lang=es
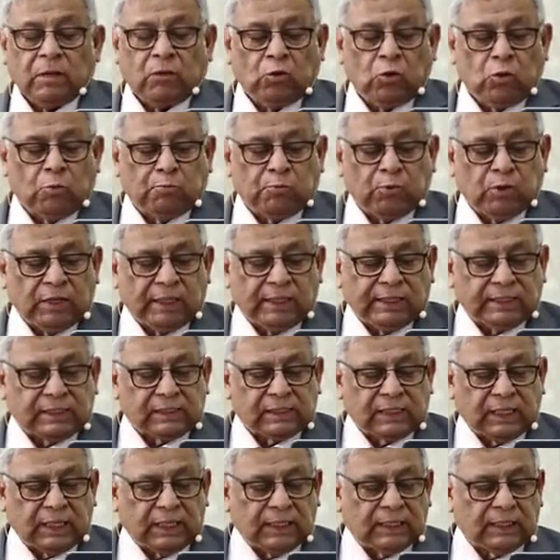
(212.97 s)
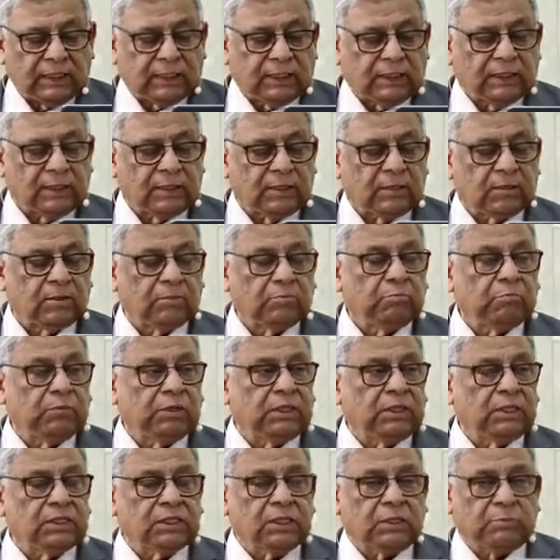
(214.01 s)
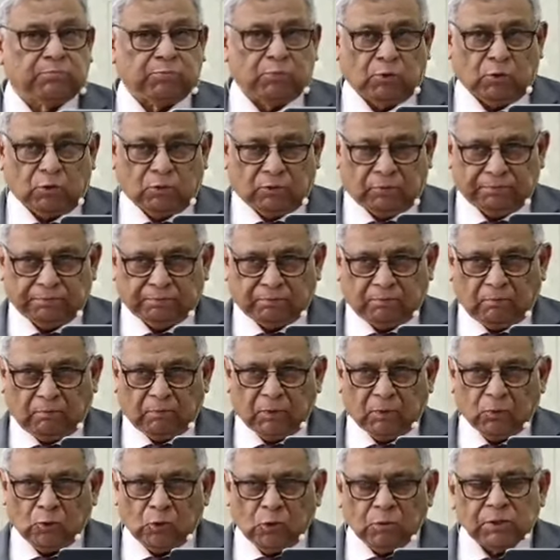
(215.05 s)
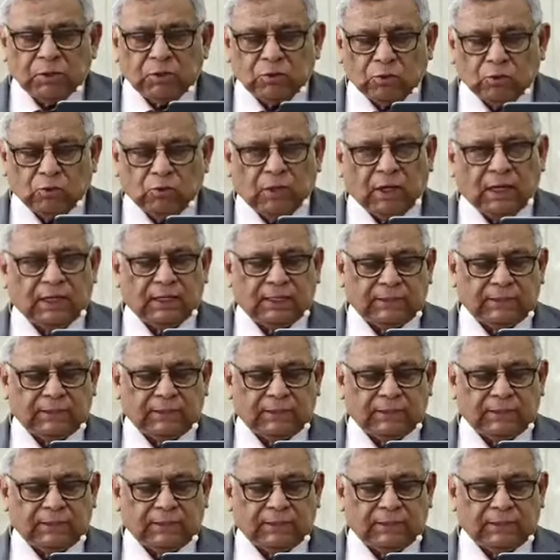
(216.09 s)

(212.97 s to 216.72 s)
no puede ser mi discípulo. Tomen su lugar.